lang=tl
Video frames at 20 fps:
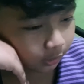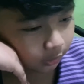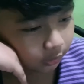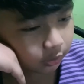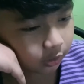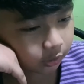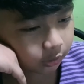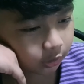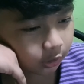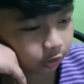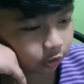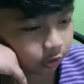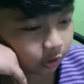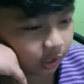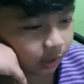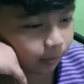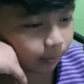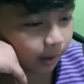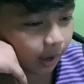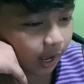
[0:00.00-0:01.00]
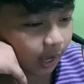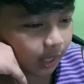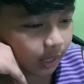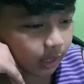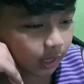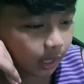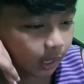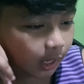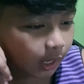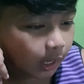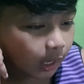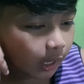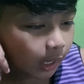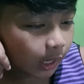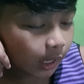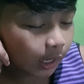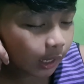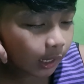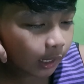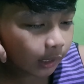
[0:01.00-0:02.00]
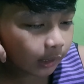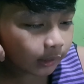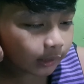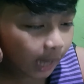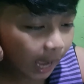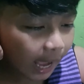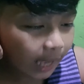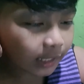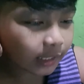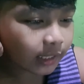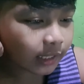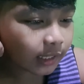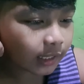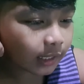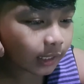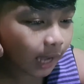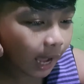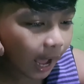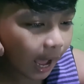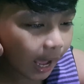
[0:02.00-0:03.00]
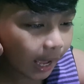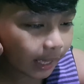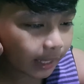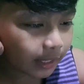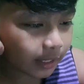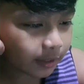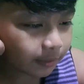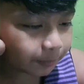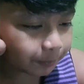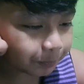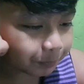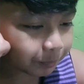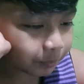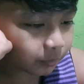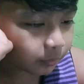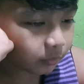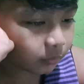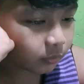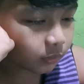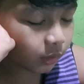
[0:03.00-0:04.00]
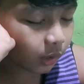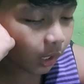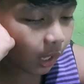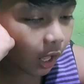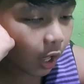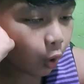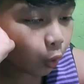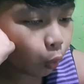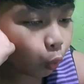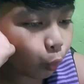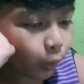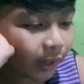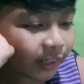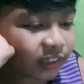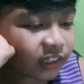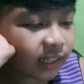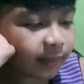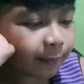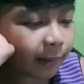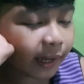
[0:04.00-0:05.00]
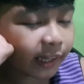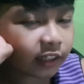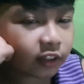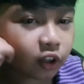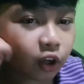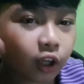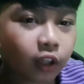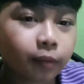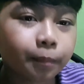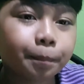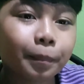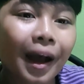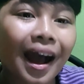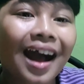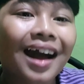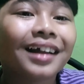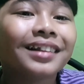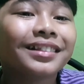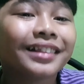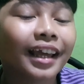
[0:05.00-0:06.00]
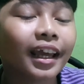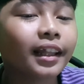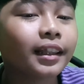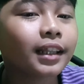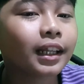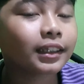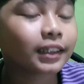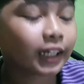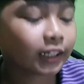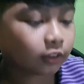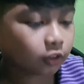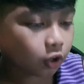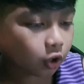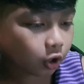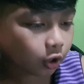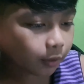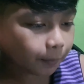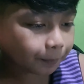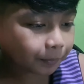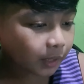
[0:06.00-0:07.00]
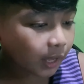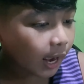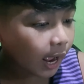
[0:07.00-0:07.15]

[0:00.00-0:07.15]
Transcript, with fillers: So, dito naman, galing kay Wendy Bailon pang 10 na tanong.